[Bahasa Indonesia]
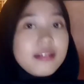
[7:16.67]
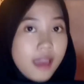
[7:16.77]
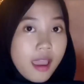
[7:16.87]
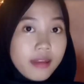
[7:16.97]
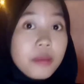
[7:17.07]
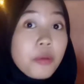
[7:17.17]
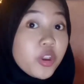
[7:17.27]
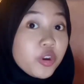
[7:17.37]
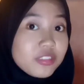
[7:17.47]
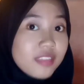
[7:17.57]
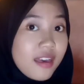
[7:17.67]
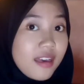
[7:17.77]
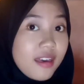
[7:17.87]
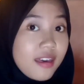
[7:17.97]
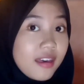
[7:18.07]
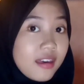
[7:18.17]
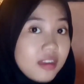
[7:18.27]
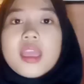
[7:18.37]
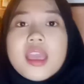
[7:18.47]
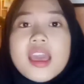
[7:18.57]
gak ada yang mau
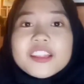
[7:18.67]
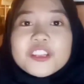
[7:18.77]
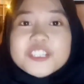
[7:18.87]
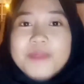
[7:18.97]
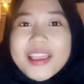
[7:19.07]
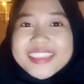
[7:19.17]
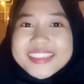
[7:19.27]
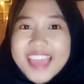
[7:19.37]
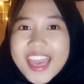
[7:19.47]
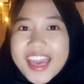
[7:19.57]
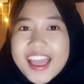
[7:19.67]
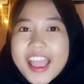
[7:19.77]
ikutan terus paginya